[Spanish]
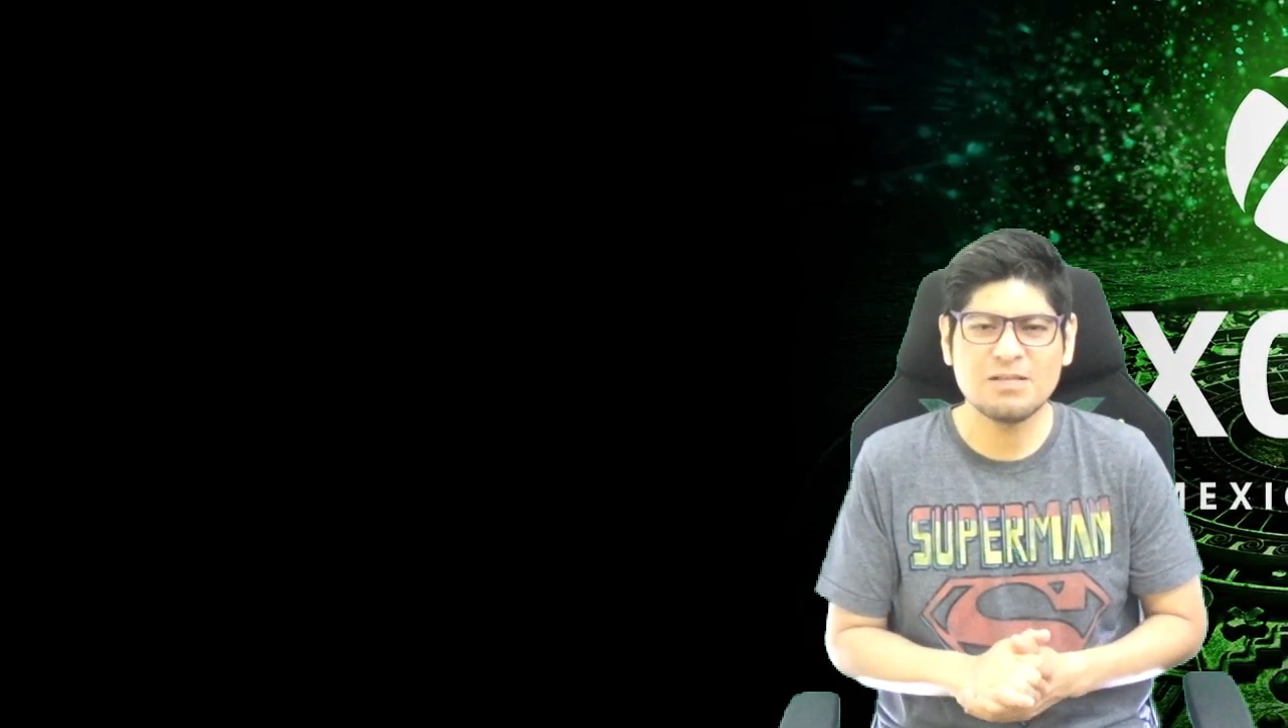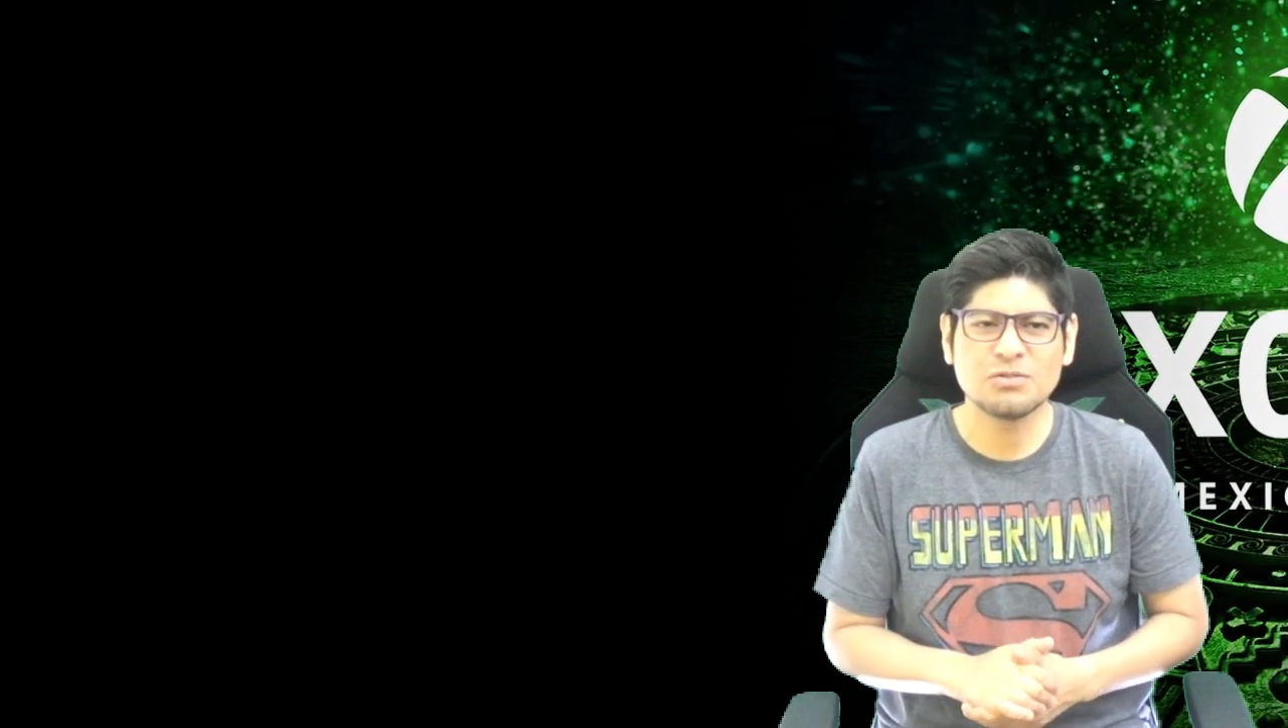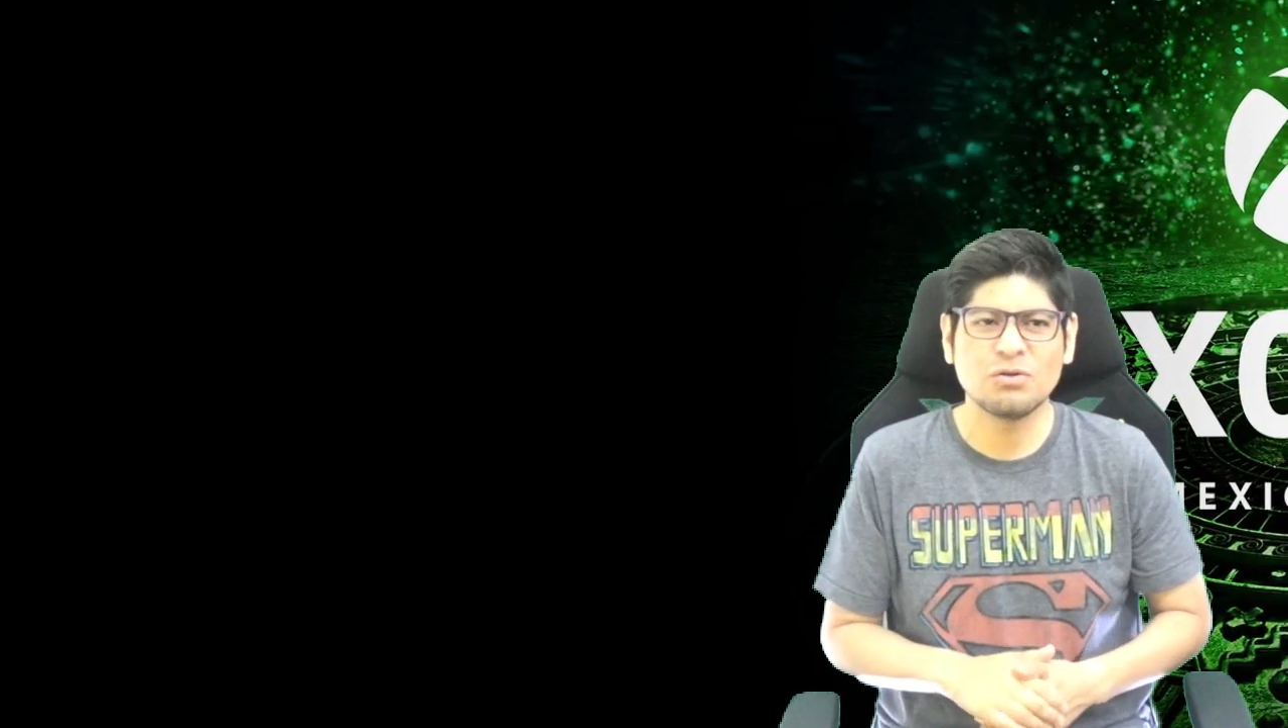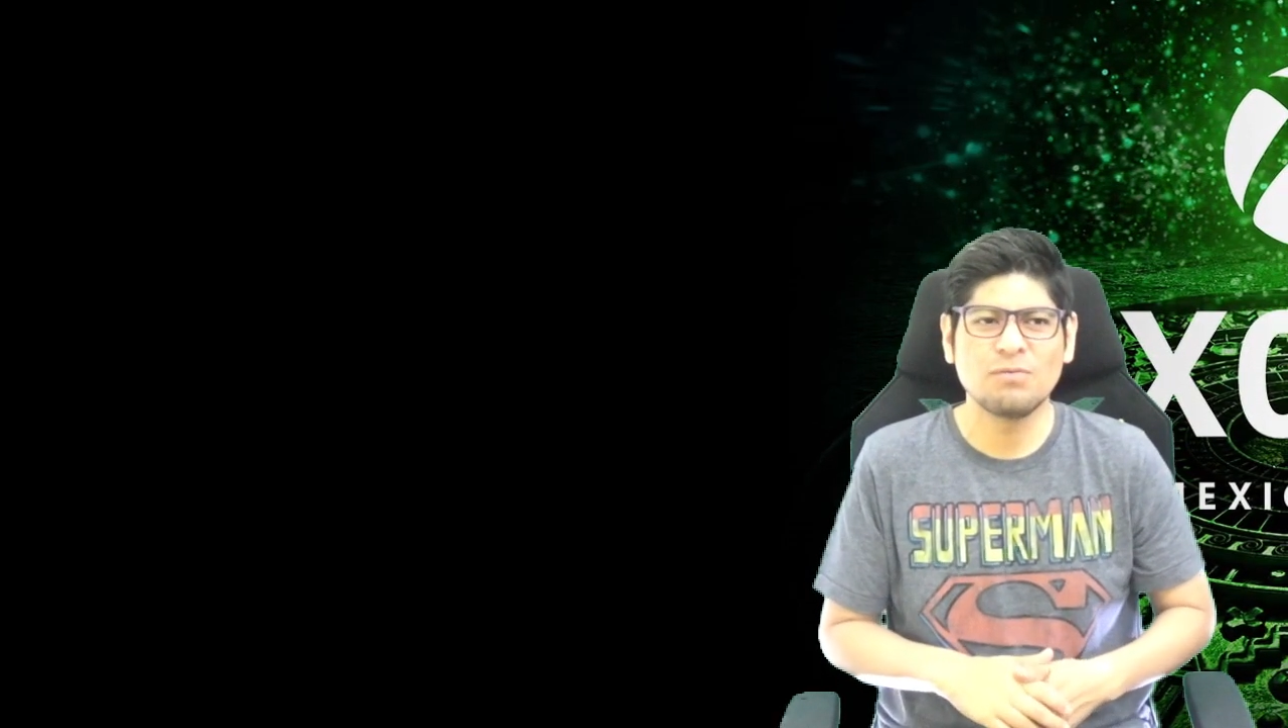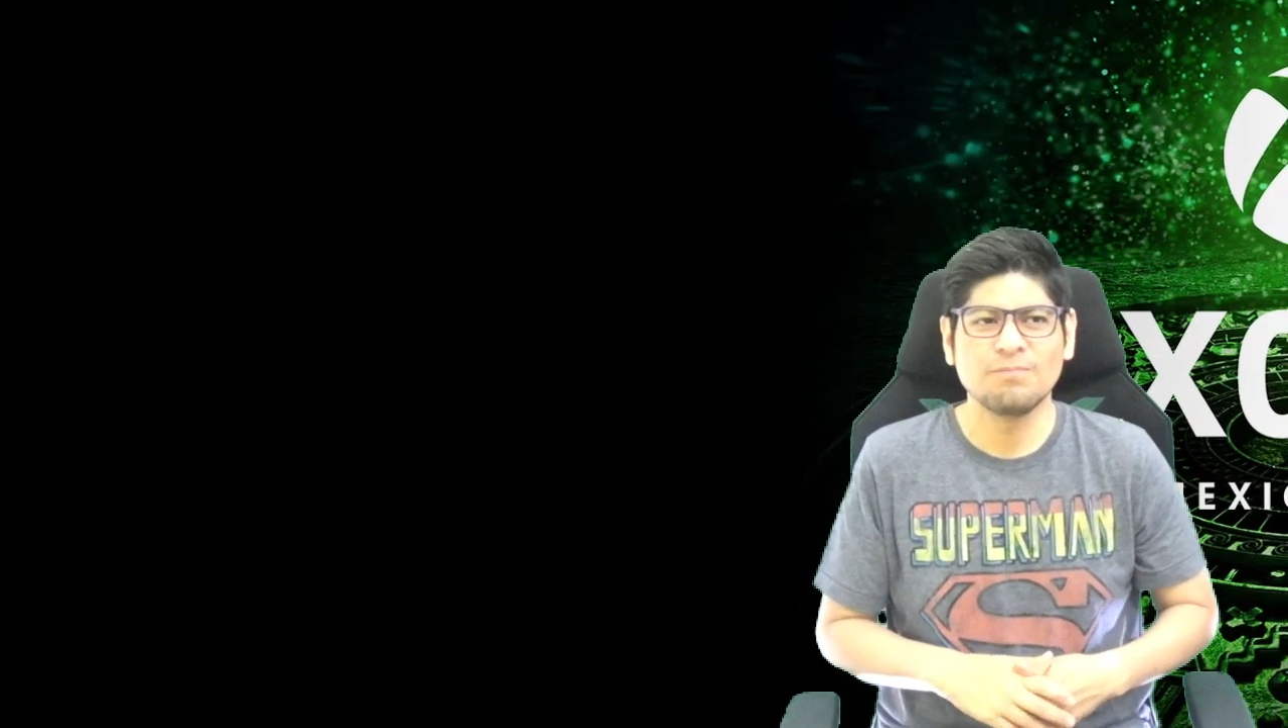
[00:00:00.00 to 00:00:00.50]

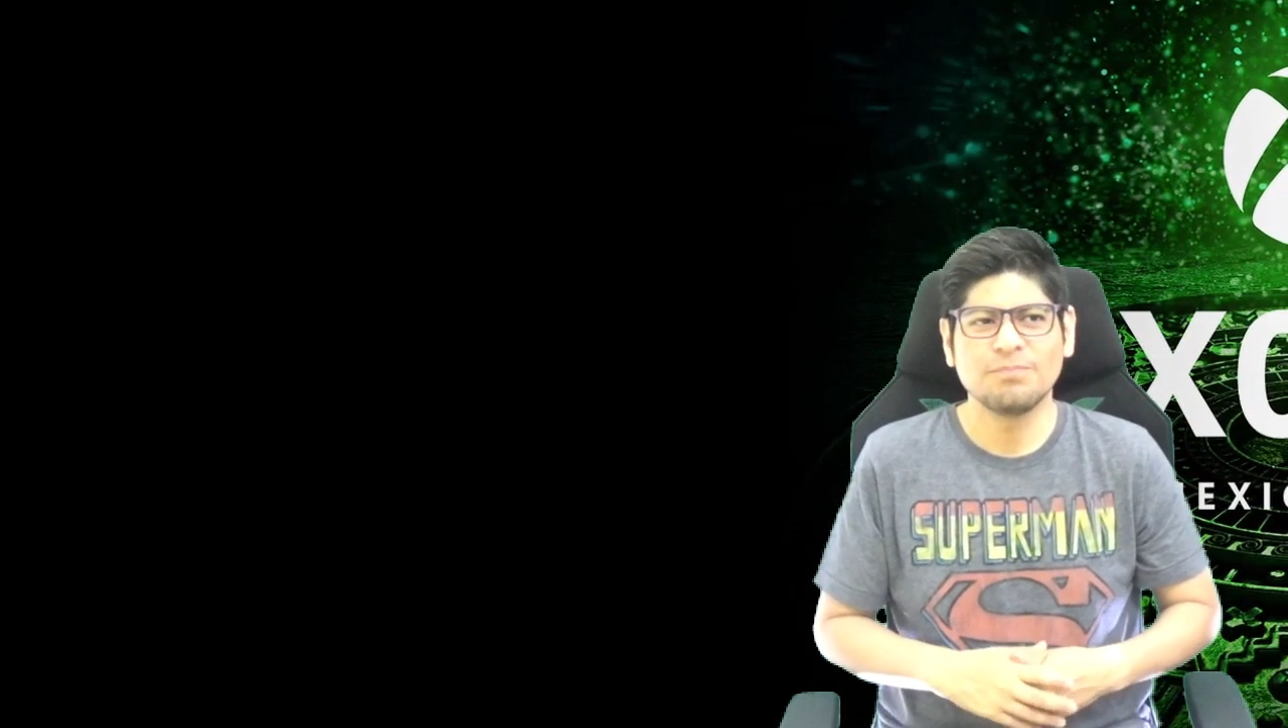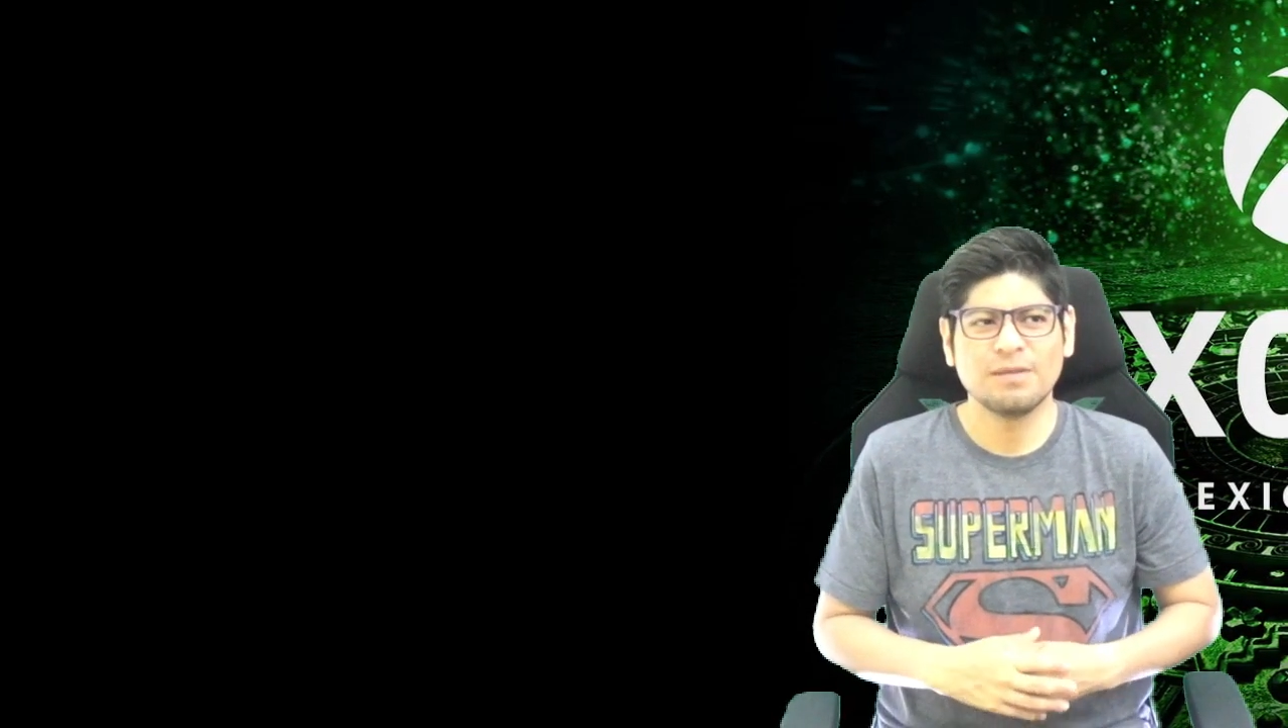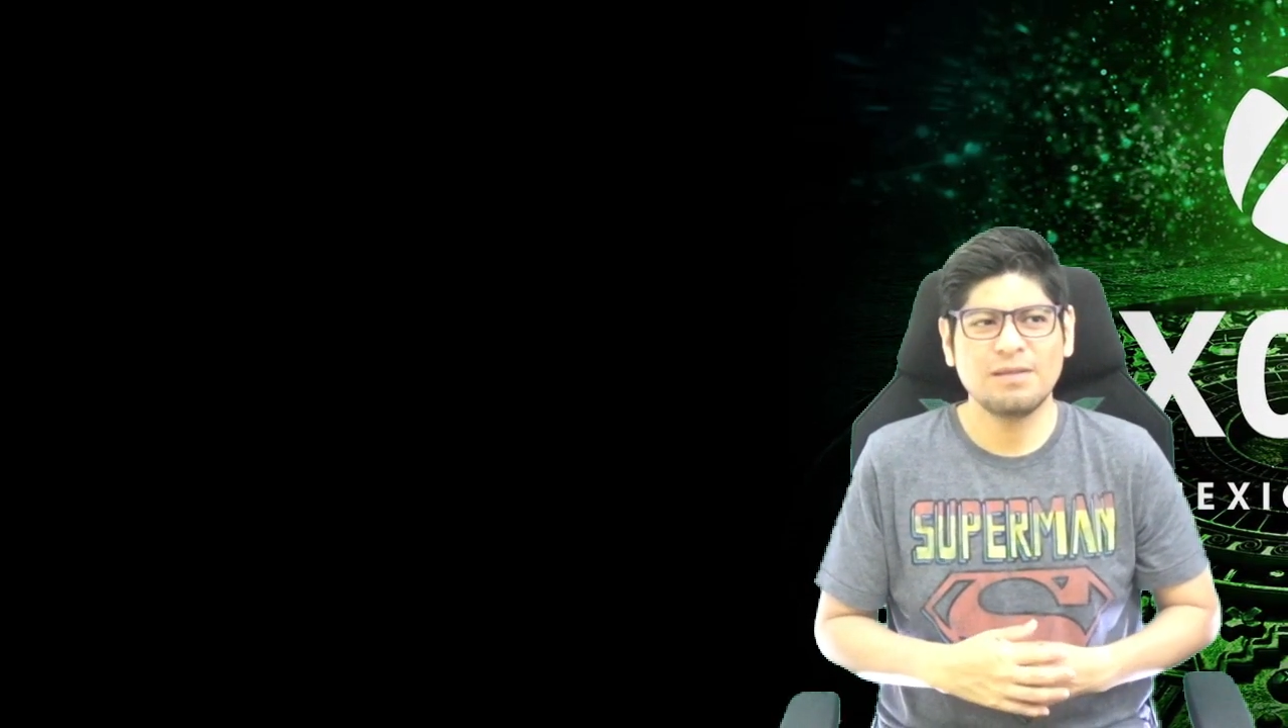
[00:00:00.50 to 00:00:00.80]
hizo